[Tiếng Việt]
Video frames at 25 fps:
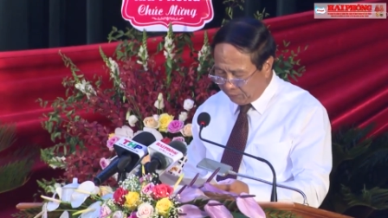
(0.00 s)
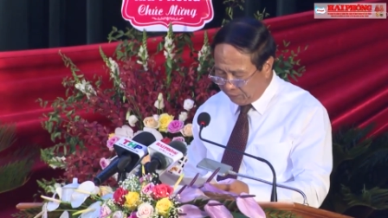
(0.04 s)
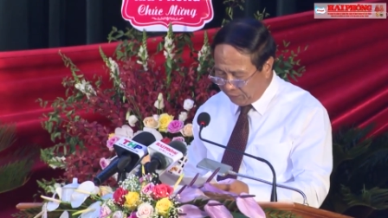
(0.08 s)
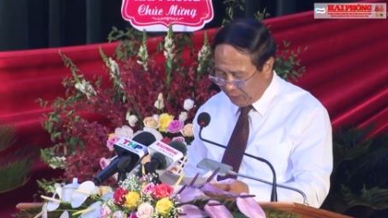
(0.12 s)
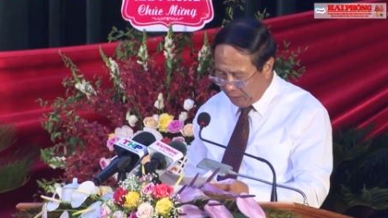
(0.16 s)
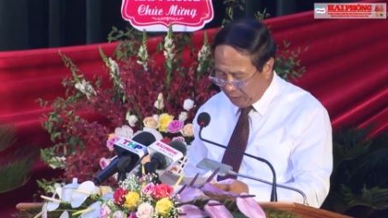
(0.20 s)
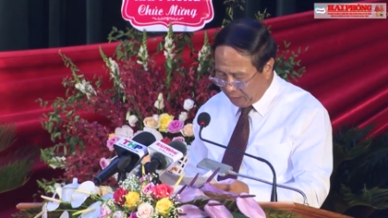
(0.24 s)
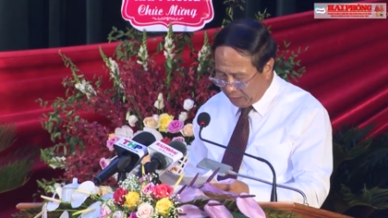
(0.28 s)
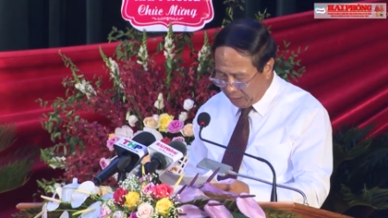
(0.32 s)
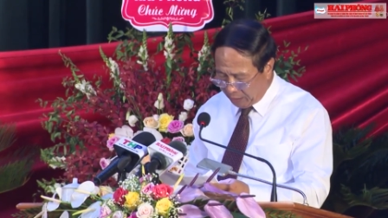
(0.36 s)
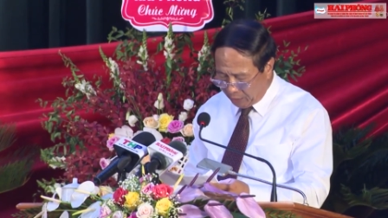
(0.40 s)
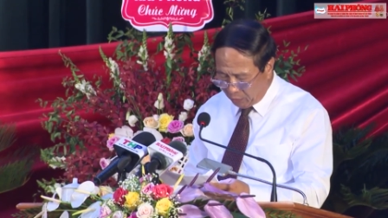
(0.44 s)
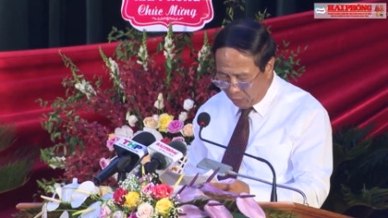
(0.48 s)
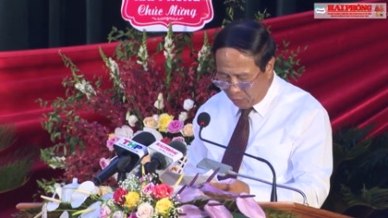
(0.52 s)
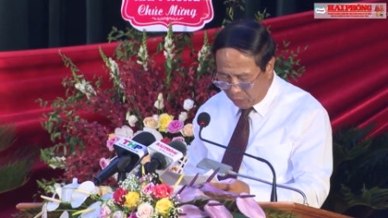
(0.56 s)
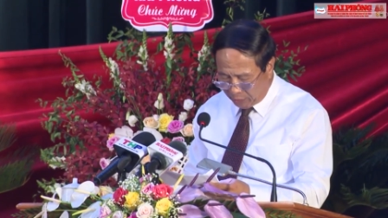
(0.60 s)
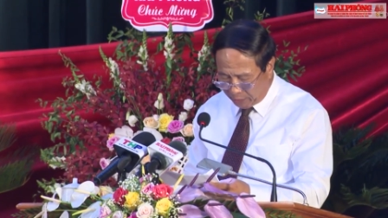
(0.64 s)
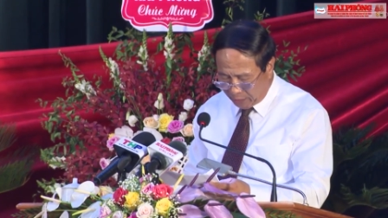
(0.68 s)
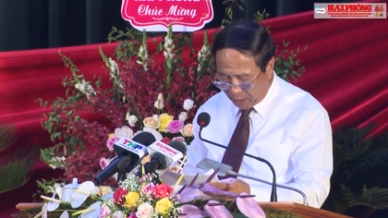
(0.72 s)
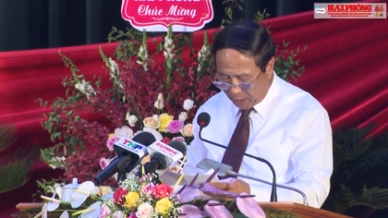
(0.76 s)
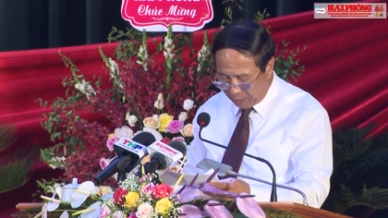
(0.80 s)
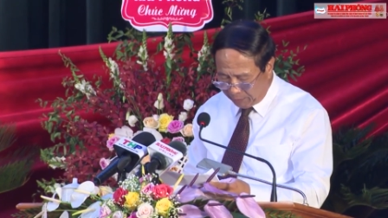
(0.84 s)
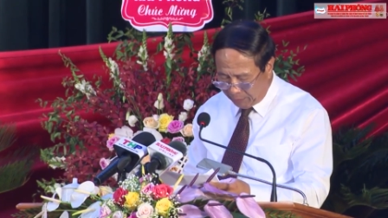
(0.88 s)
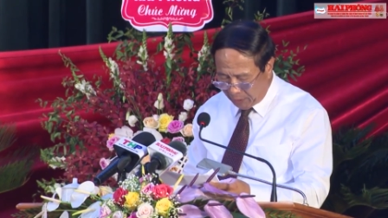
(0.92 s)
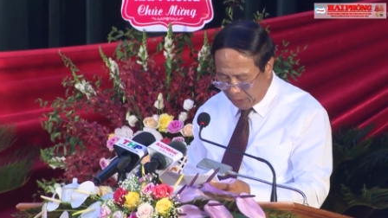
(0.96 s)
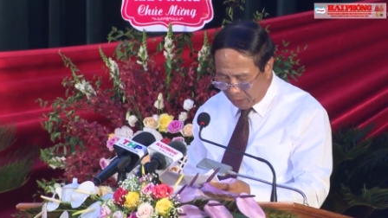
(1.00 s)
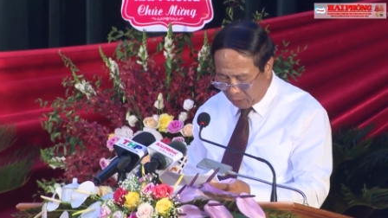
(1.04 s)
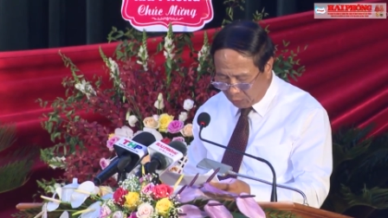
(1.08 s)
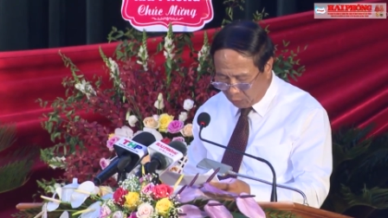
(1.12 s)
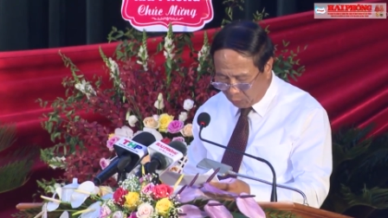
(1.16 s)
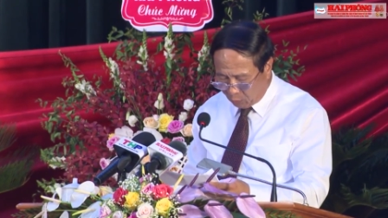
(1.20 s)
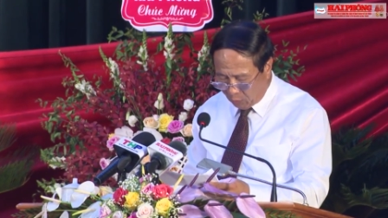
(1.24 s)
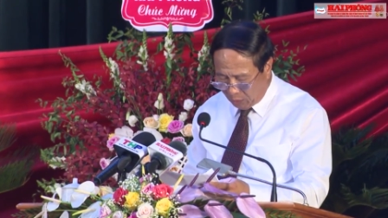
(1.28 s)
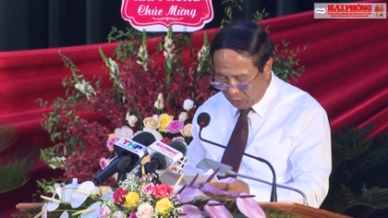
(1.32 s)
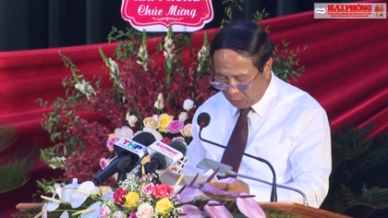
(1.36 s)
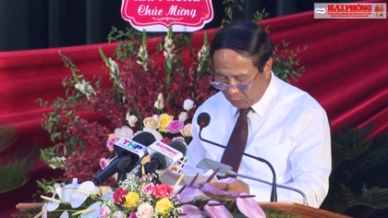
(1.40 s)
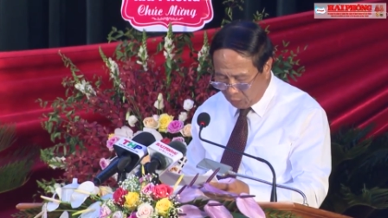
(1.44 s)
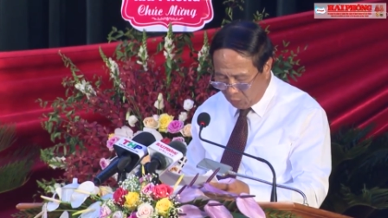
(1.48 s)
và đại hội đại biểu
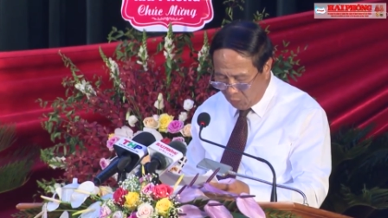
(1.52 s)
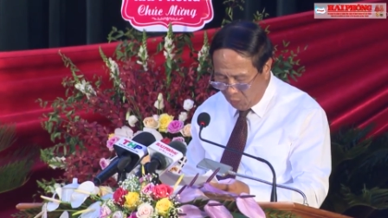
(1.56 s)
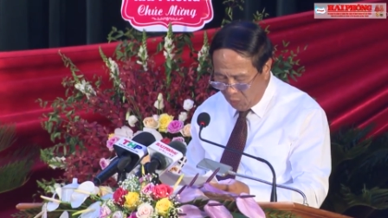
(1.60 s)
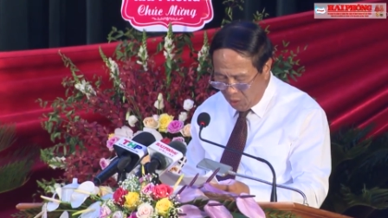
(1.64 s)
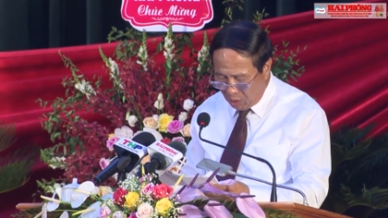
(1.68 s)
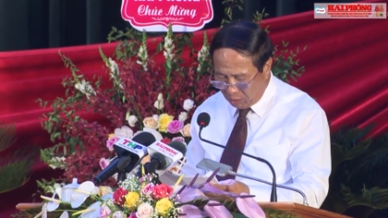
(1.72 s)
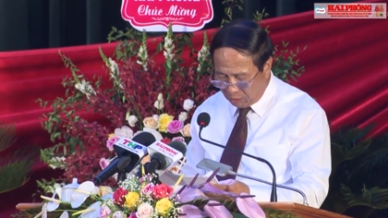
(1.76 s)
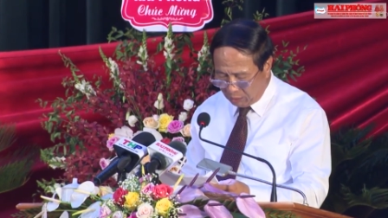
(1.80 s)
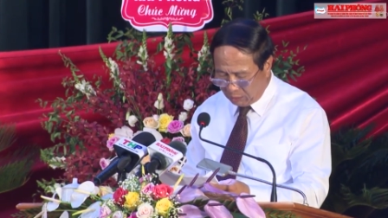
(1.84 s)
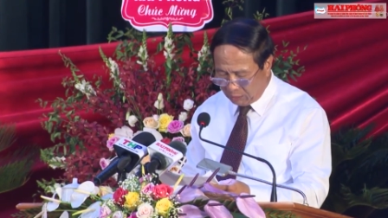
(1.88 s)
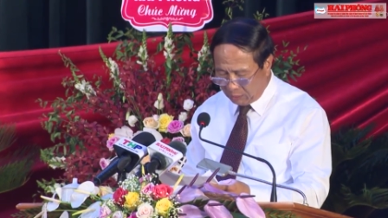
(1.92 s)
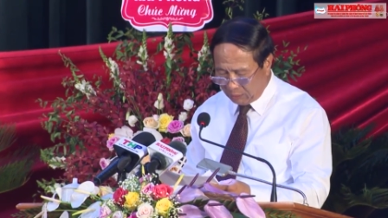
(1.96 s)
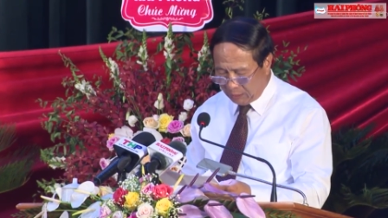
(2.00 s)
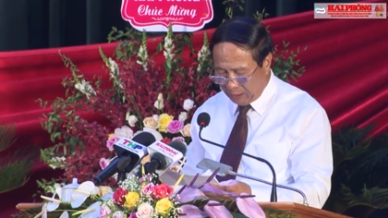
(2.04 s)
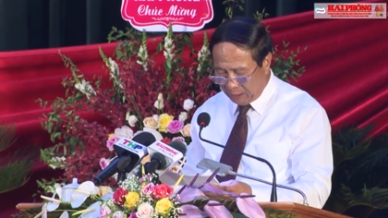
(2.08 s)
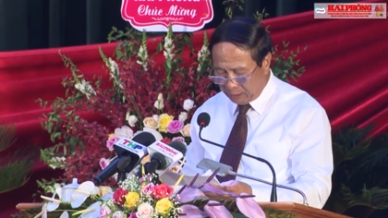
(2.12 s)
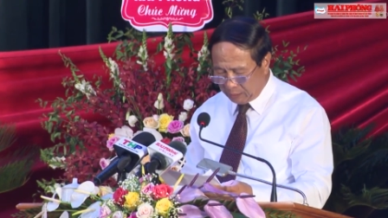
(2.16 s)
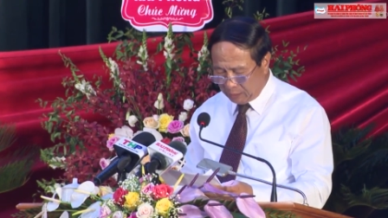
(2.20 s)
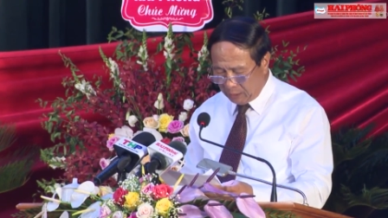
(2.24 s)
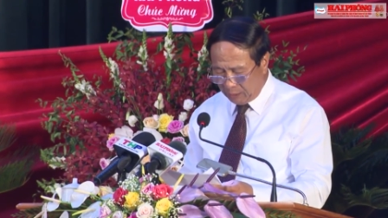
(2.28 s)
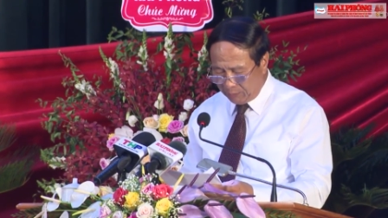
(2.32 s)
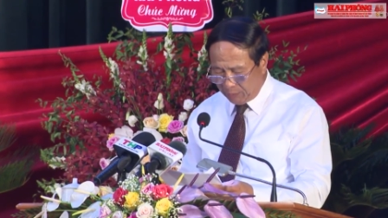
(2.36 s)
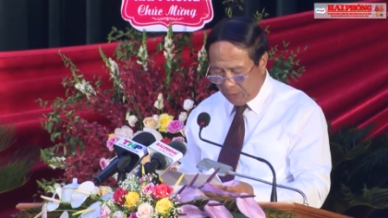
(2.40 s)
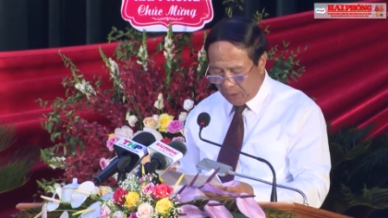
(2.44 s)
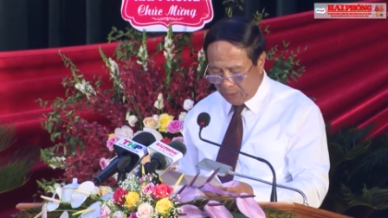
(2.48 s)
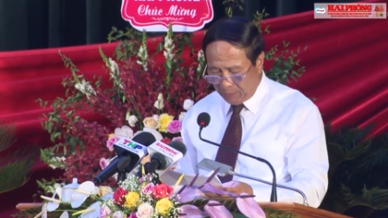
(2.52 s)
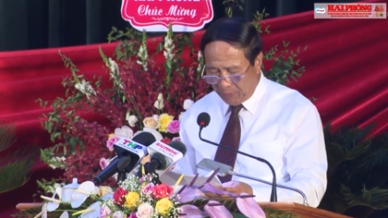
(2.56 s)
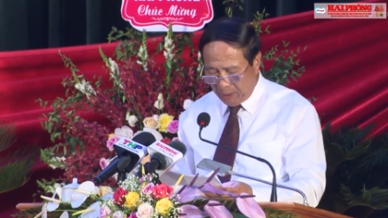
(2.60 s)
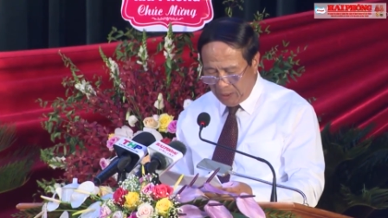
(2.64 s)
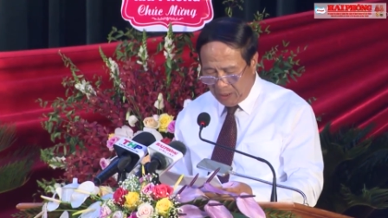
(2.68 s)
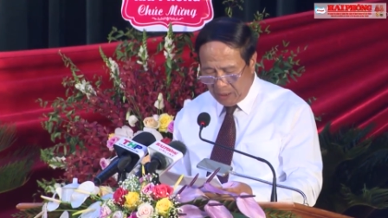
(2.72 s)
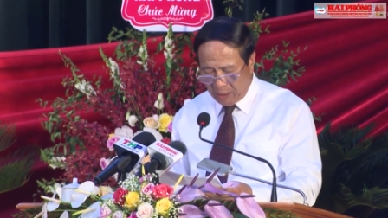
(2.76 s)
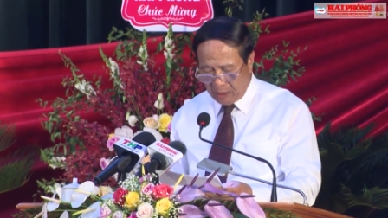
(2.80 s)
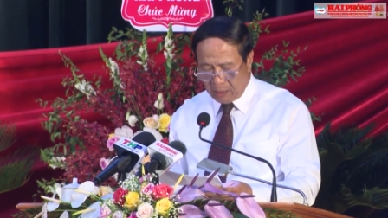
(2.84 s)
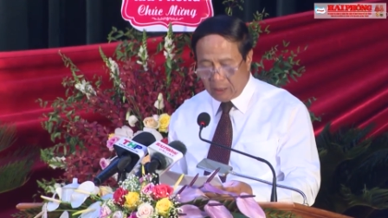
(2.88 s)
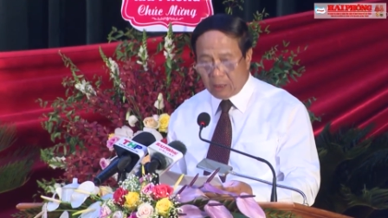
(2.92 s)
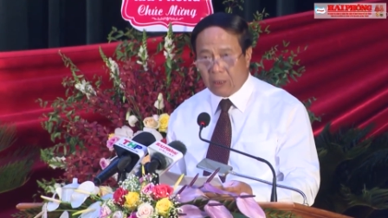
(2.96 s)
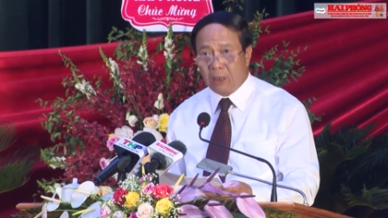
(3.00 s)
toàn quốc lần thứ
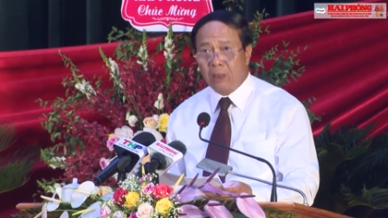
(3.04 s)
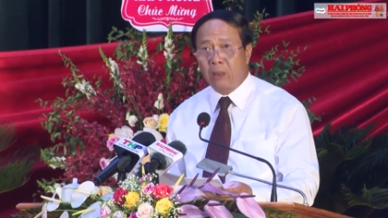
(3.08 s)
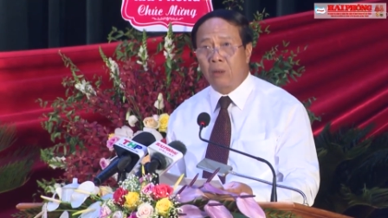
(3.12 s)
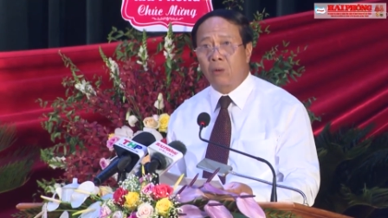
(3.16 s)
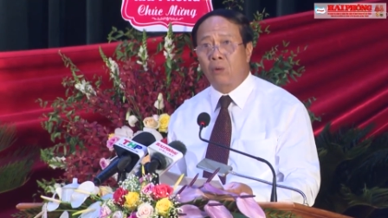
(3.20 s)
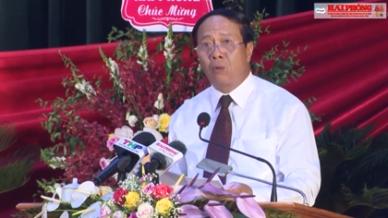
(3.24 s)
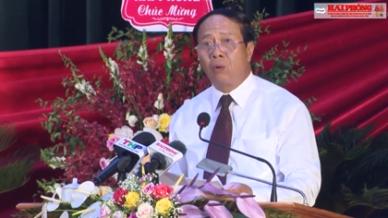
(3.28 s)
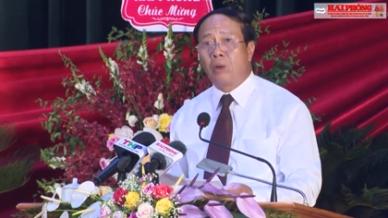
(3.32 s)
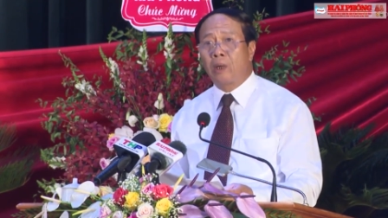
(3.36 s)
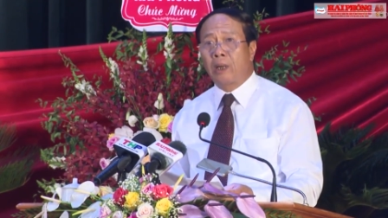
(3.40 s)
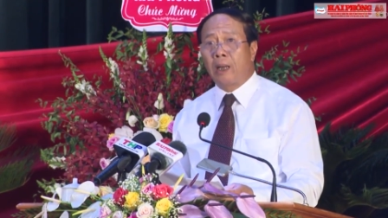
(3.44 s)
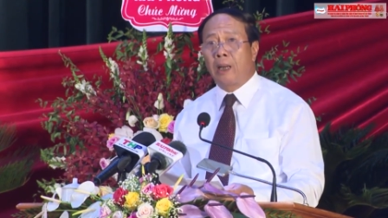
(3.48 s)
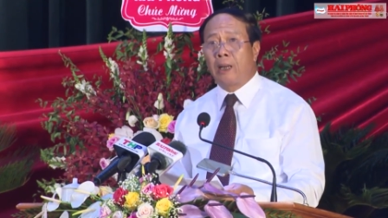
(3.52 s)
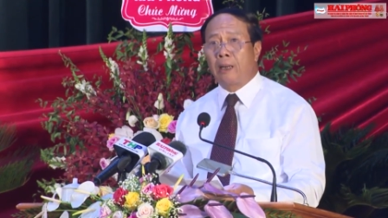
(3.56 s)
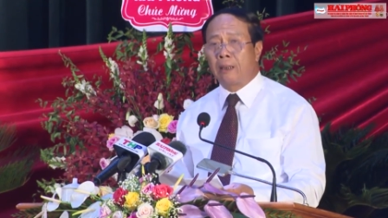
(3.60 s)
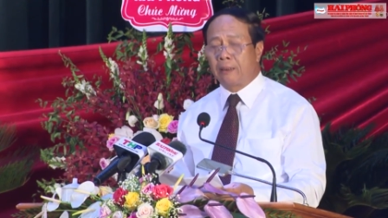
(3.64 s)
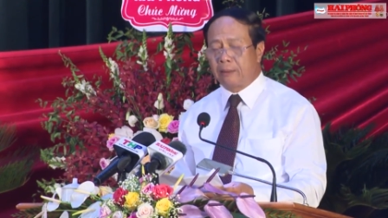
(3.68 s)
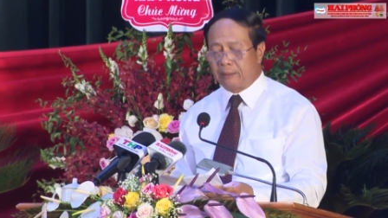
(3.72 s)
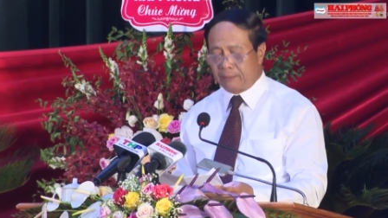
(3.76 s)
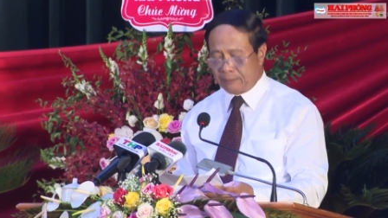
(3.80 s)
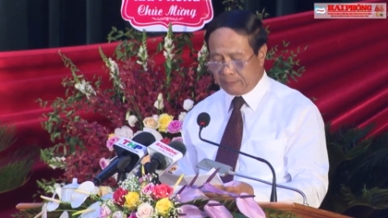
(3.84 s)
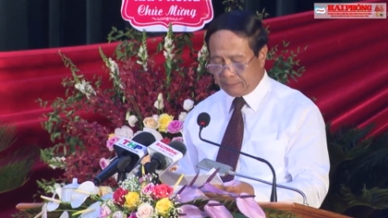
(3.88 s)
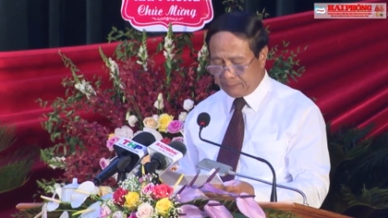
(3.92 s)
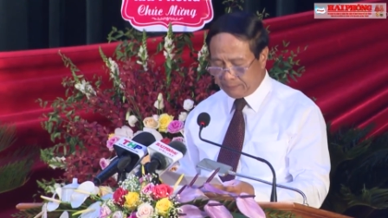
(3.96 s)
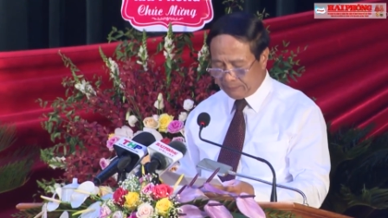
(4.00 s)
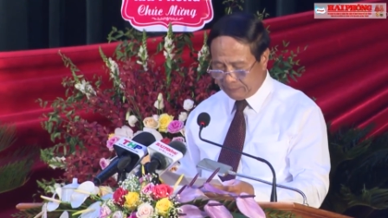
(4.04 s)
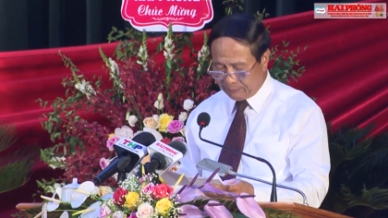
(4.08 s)
13 của đảng.